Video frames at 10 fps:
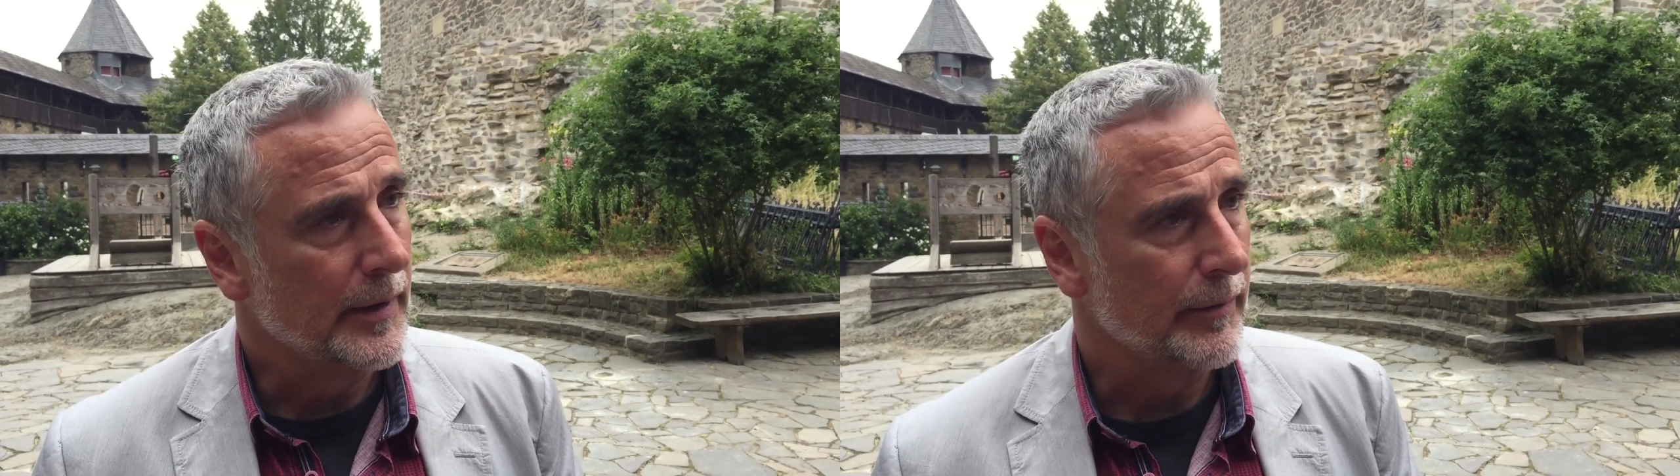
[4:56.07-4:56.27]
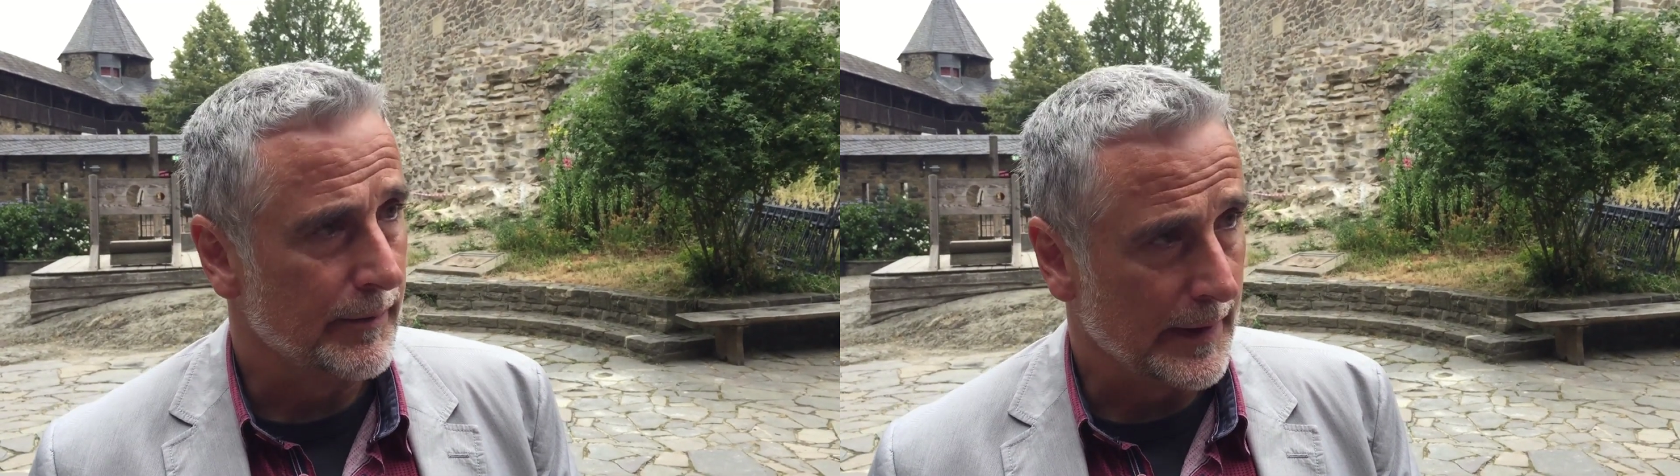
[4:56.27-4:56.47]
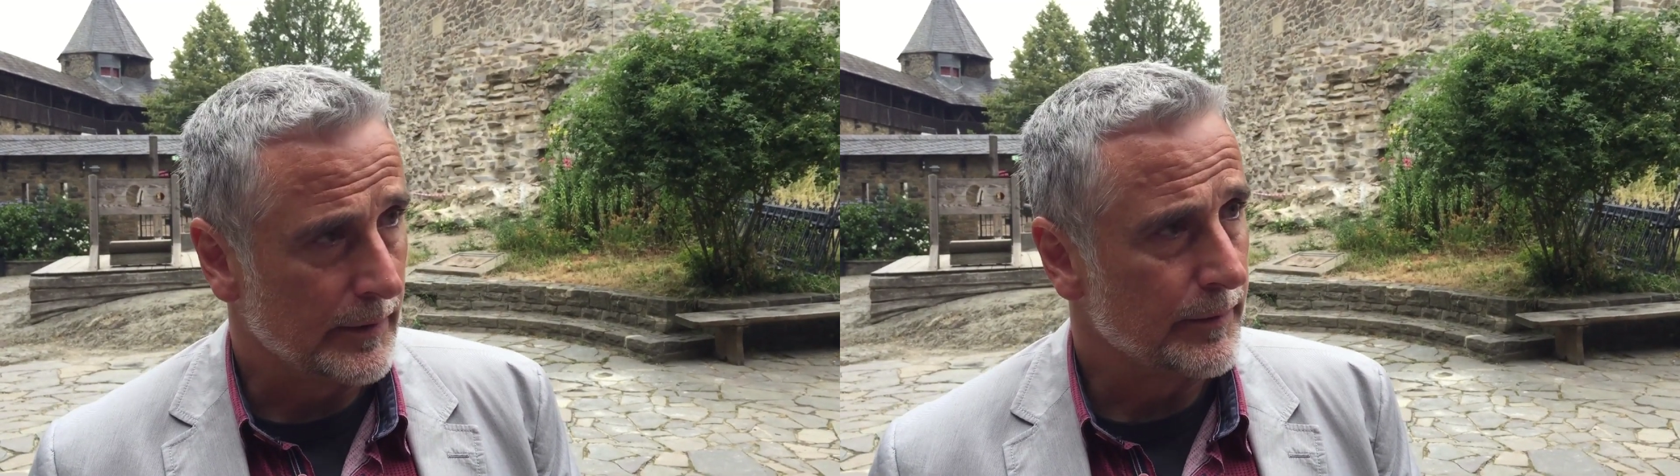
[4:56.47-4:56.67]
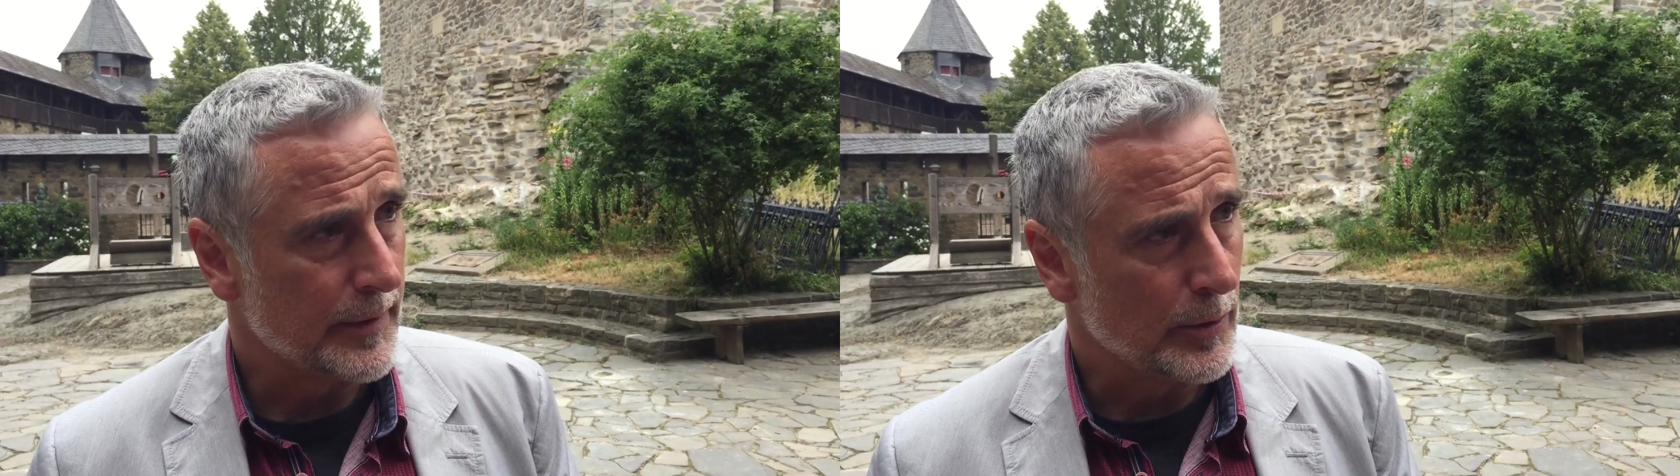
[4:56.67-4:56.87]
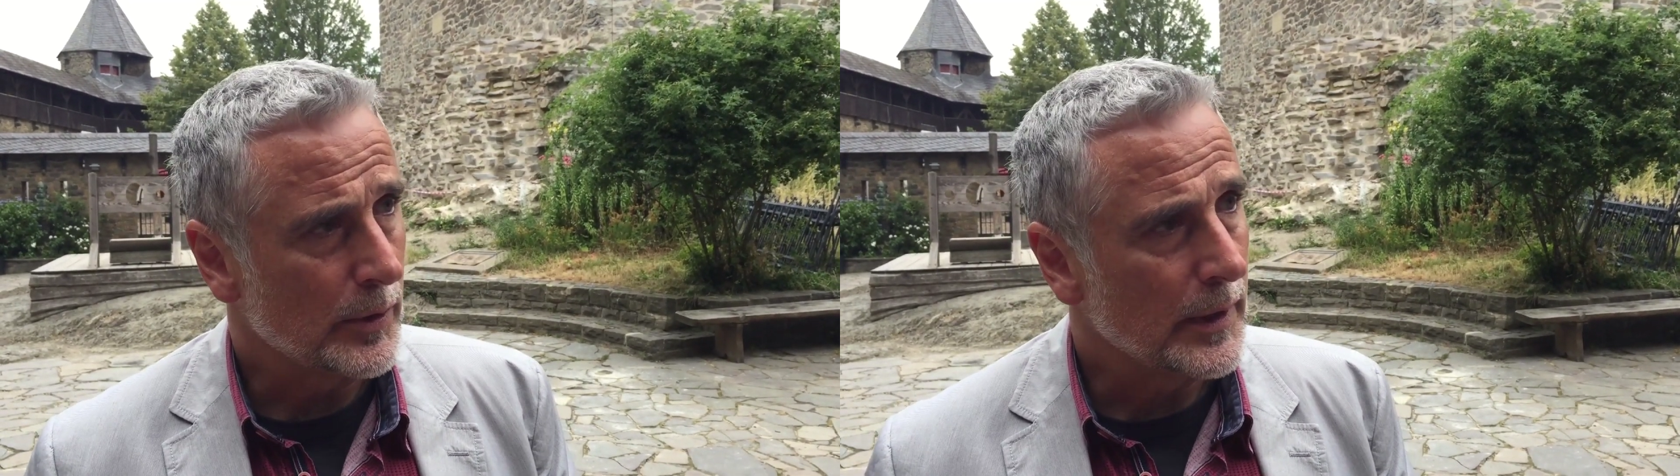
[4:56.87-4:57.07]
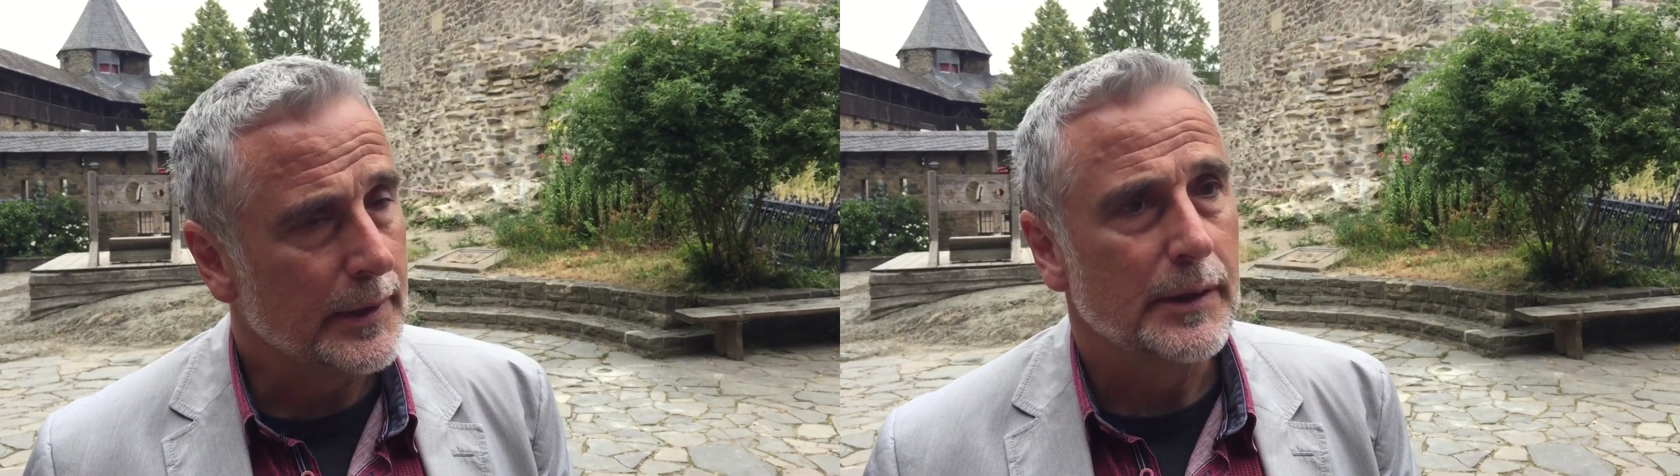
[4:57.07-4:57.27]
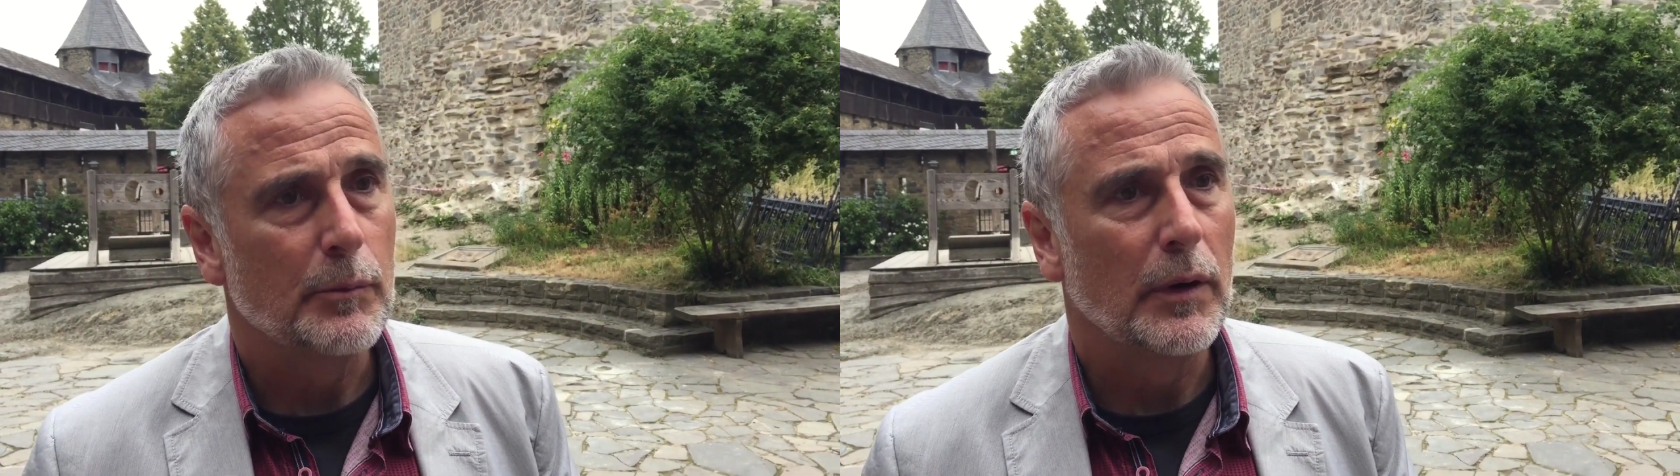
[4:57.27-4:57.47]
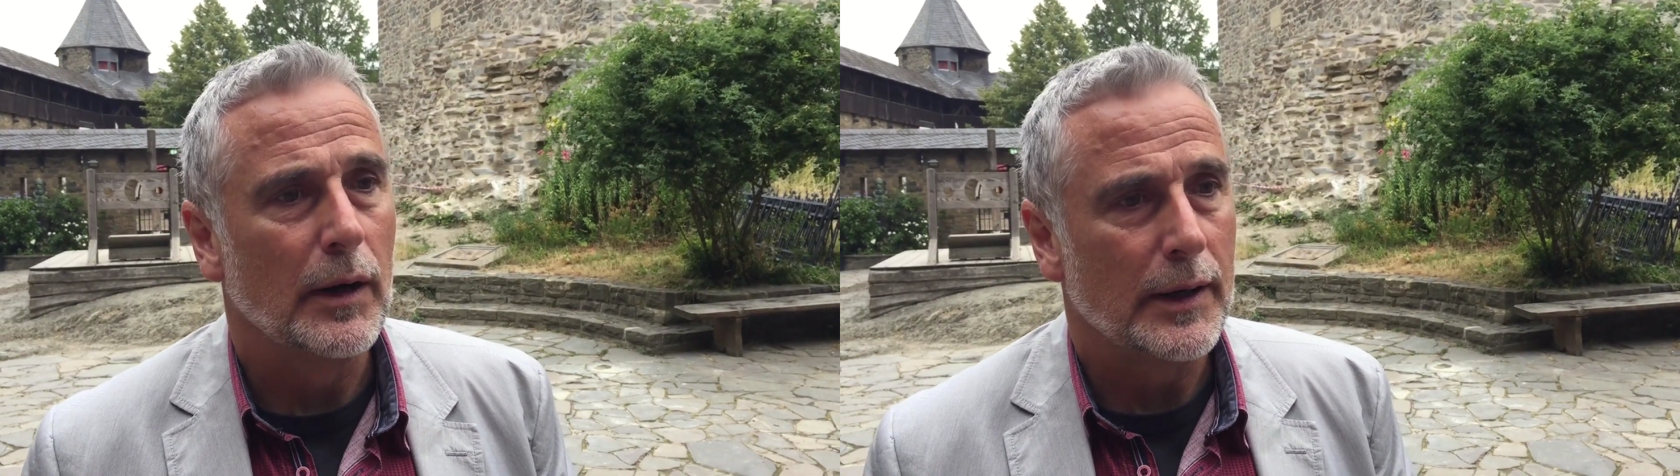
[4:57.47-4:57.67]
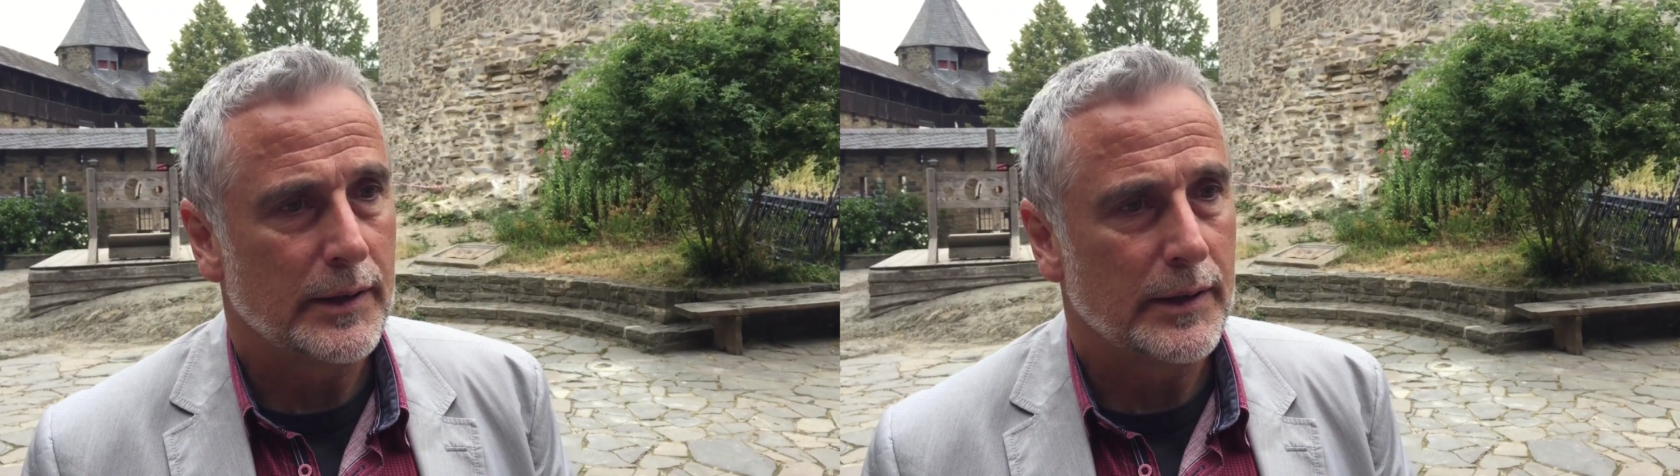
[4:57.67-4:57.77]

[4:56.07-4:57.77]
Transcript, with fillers: Flächenversorger in dem Bereich.